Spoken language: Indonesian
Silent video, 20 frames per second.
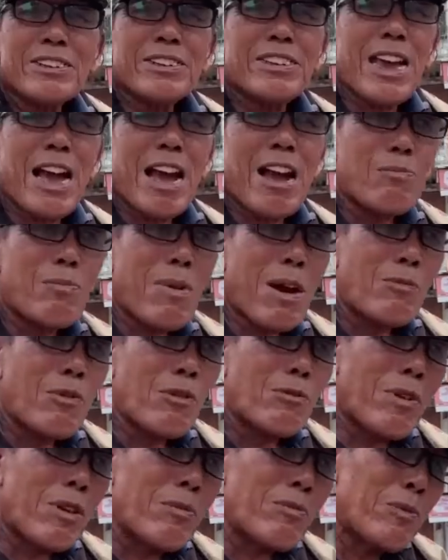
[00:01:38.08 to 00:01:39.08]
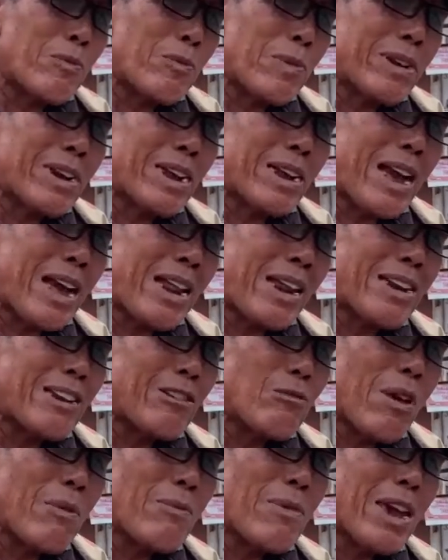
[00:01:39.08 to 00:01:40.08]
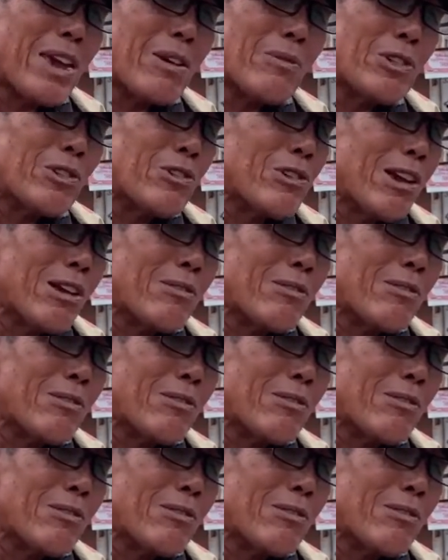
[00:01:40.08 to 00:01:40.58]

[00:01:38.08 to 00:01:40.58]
Siapapun pemimpin negaranya BBM itu